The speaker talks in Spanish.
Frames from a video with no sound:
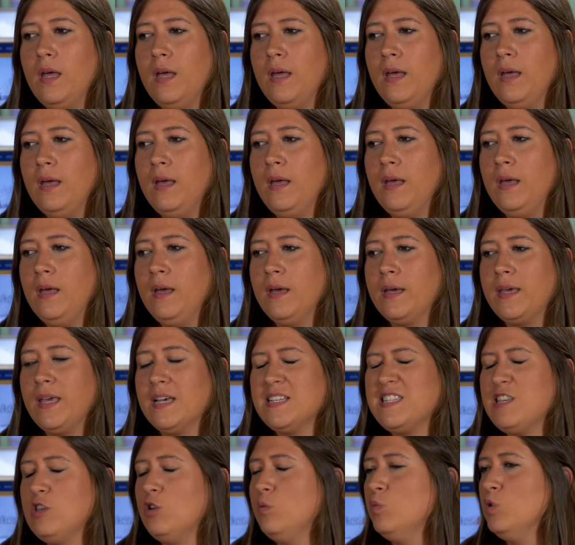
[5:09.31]
eh, que
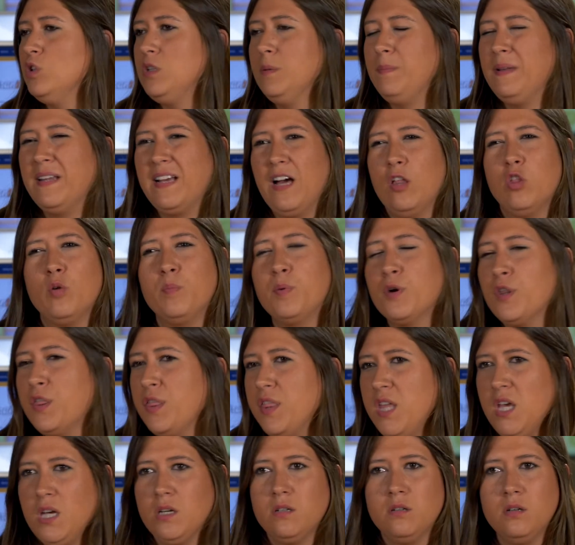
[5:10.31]
ha sido multiplicado por
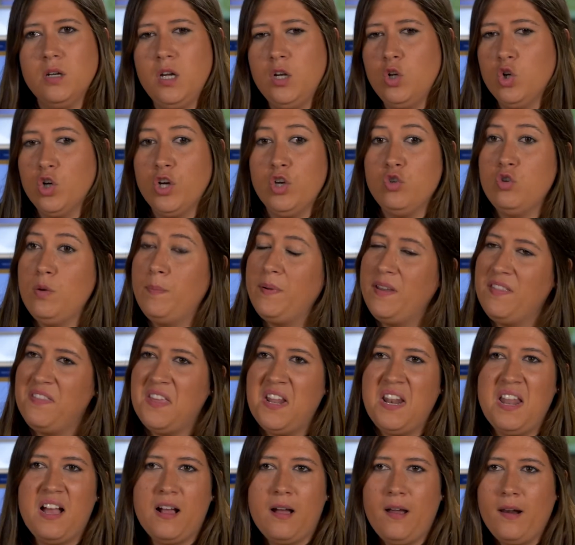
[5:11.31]
100 en lo que yo
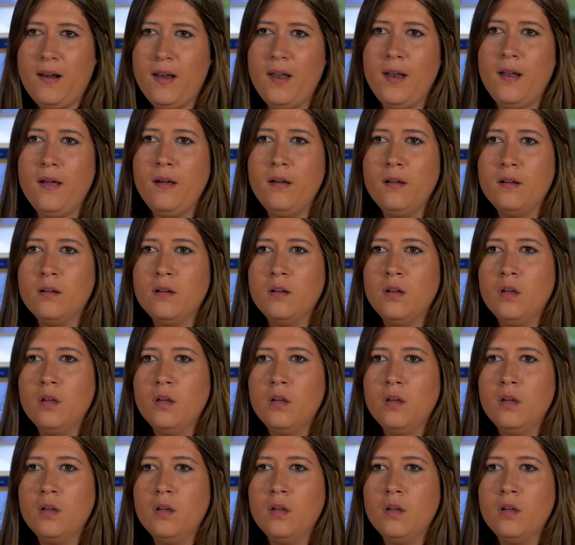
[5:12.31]
aprendí en la carrera,